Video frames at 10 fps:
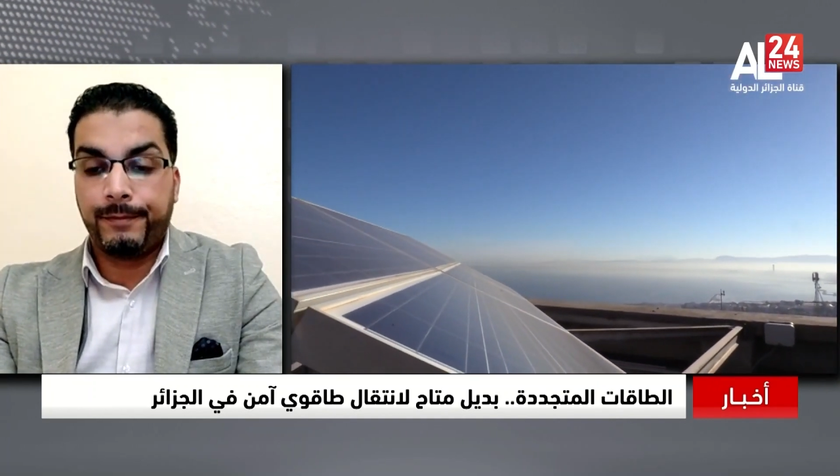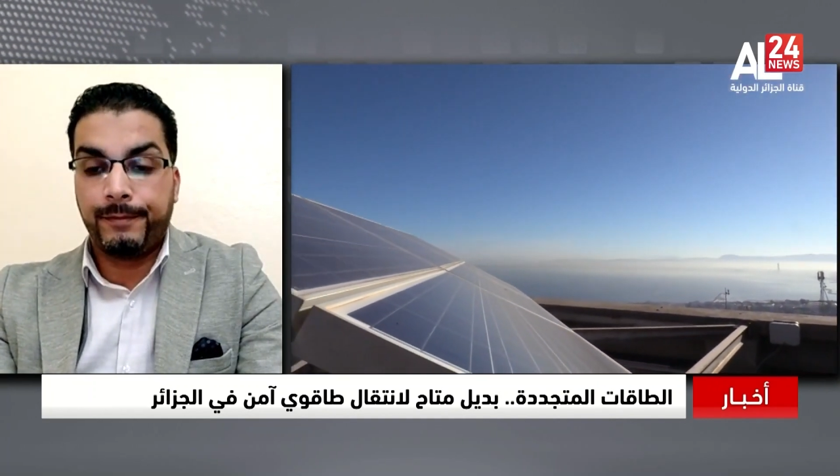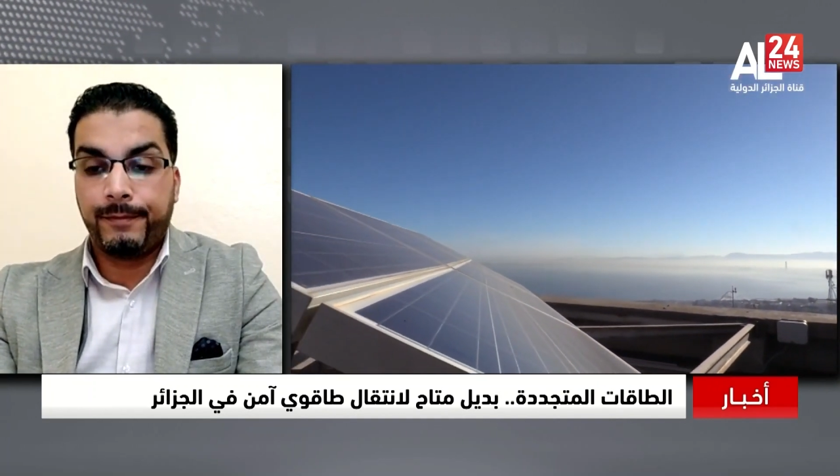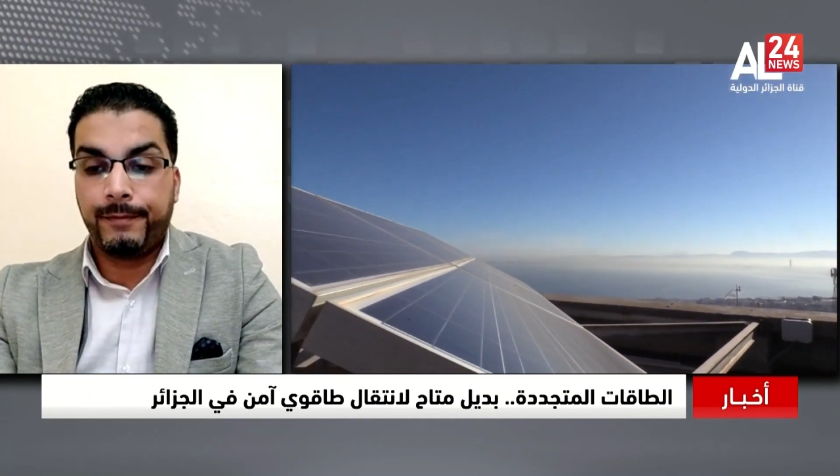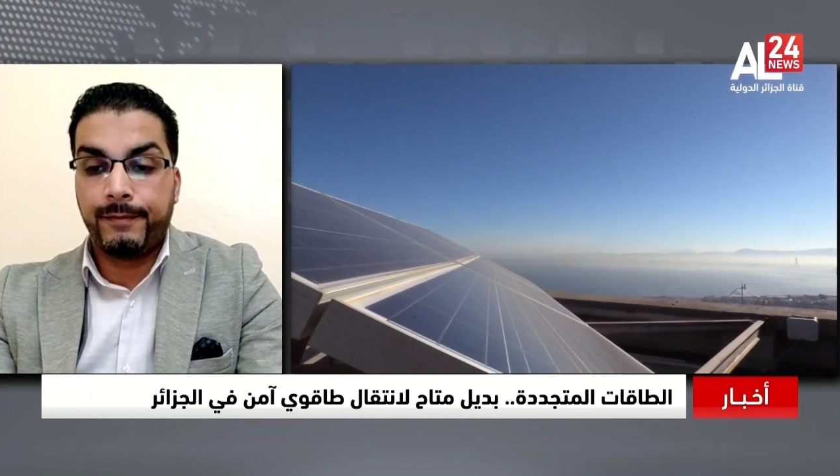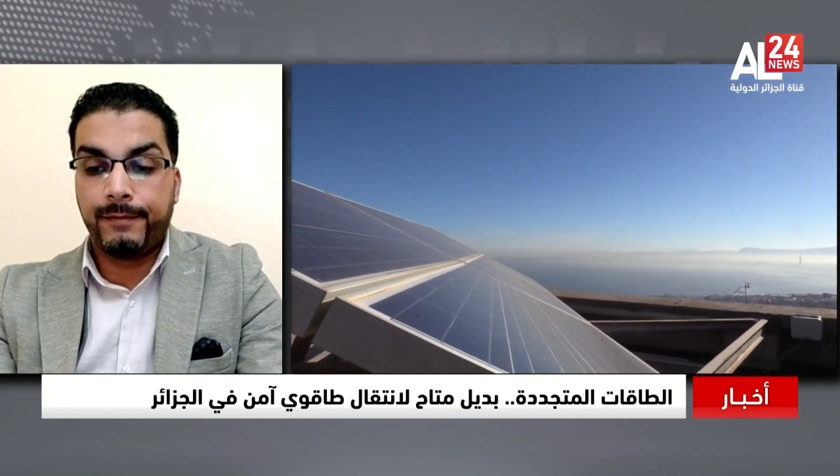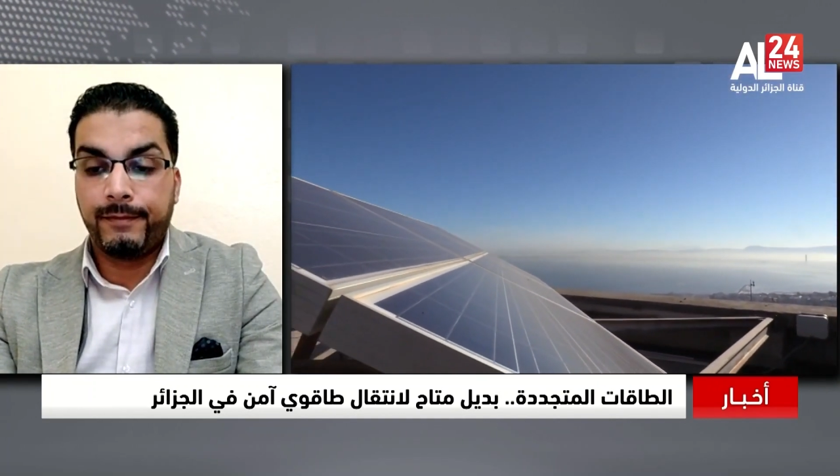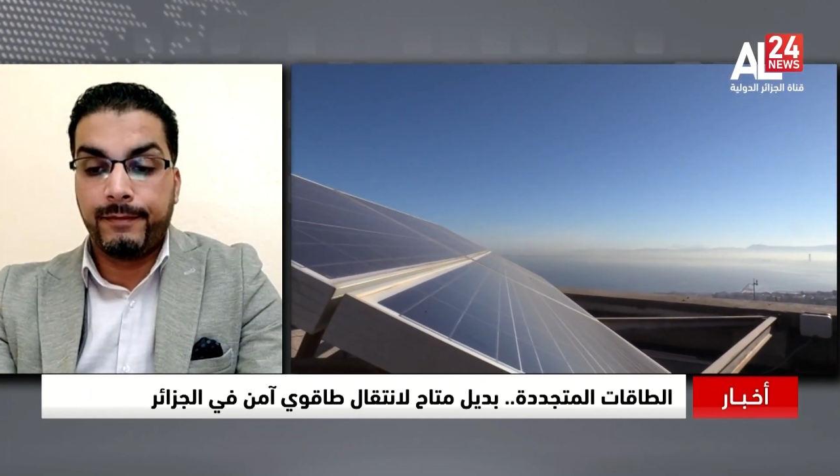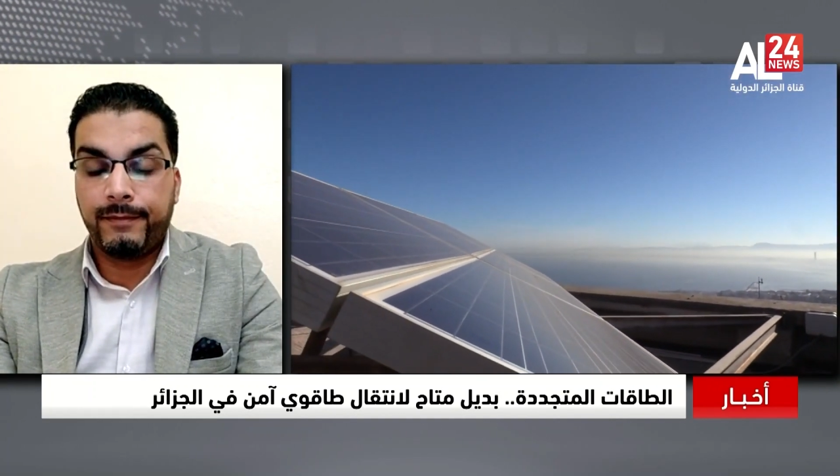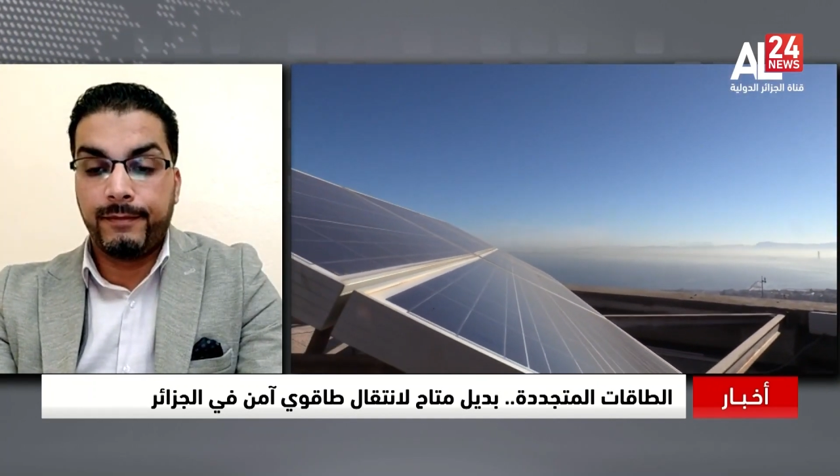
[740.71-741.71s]
استاذ
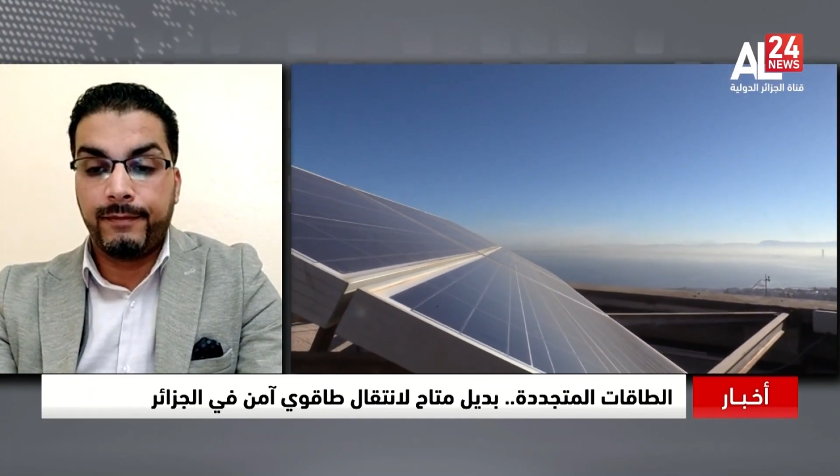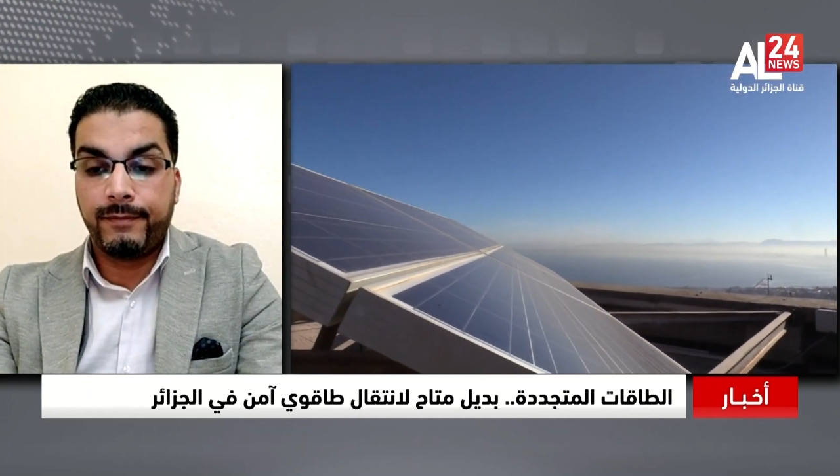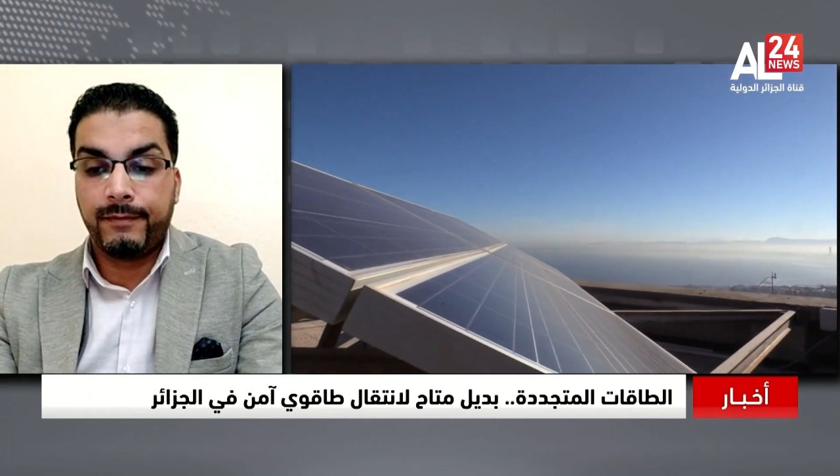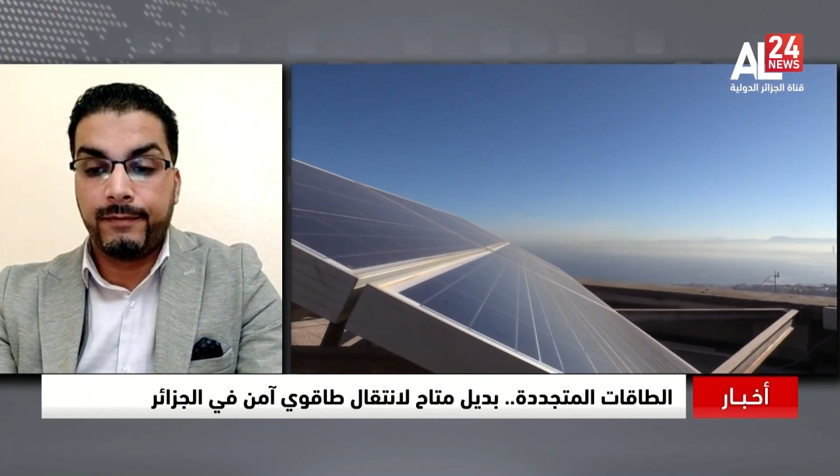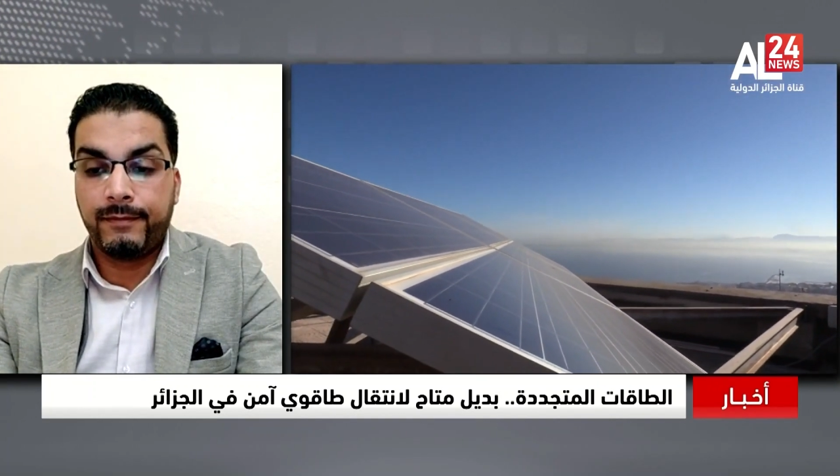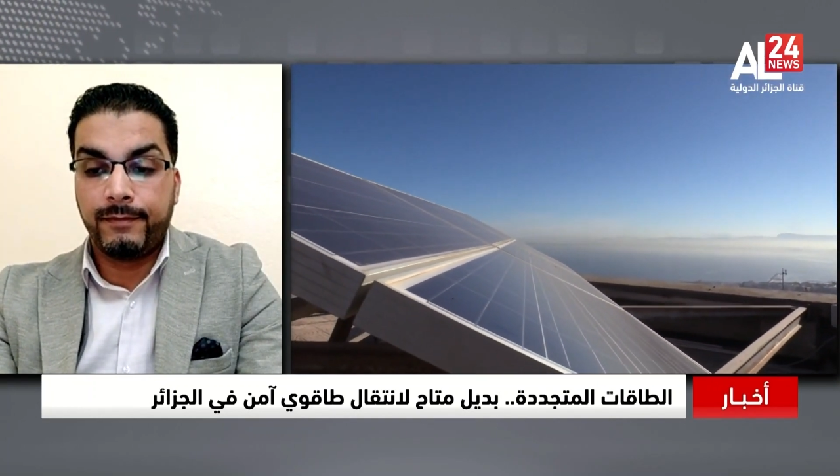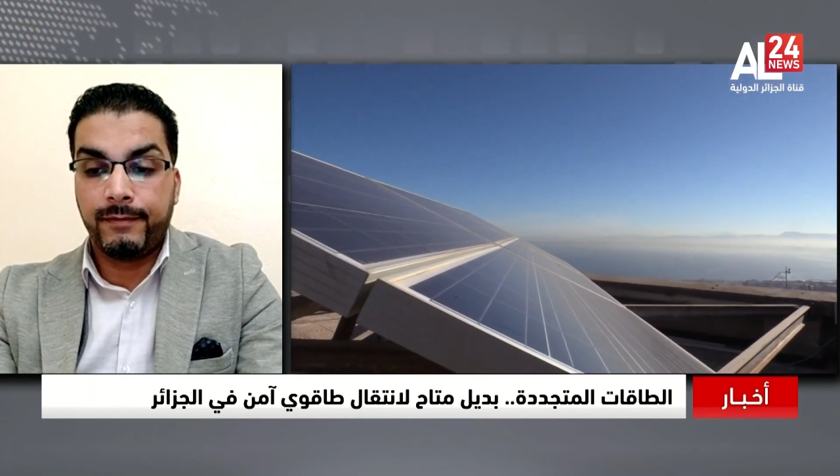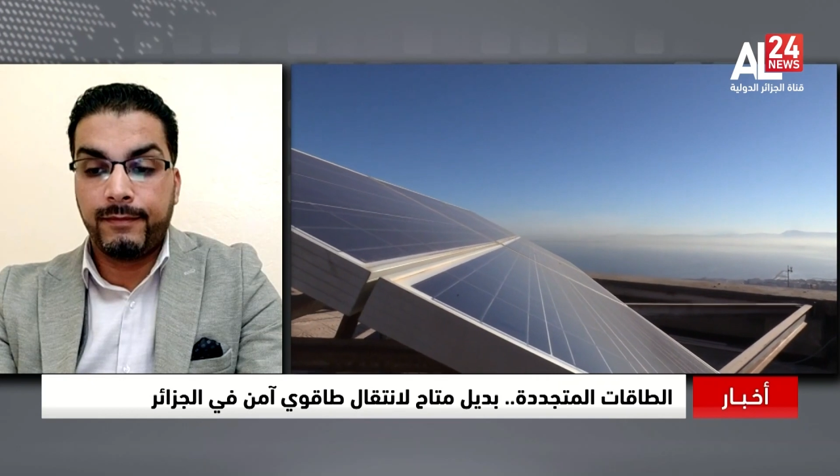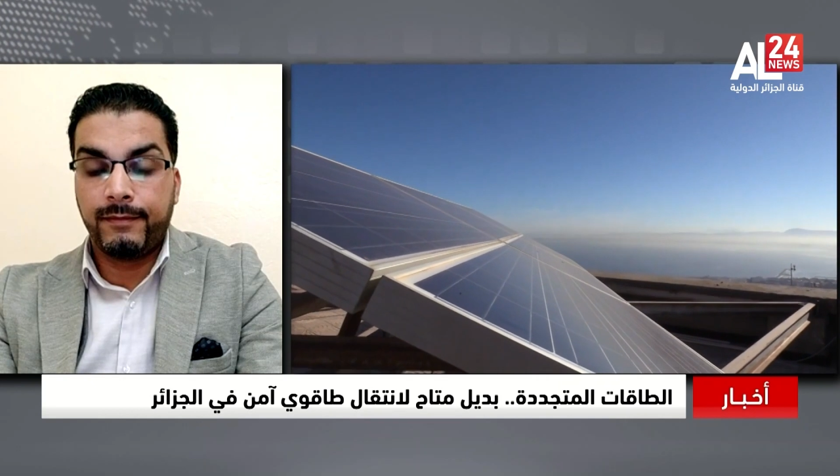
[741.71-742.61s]
آه، عيسى مفلاح